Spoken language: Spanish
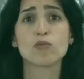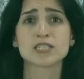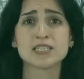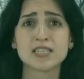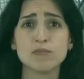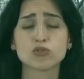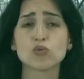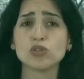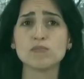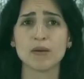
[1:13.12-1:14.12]
asistimos
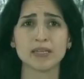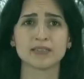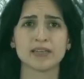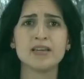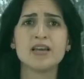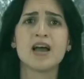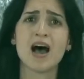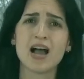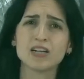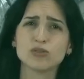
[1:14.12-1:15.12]
últimamente
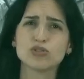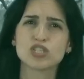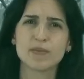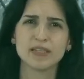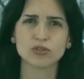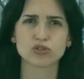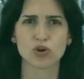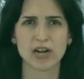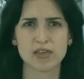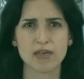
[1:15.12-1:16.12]
a actos y eventos
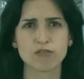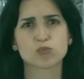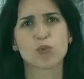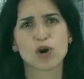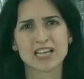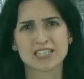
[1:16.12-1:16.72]
organizados por las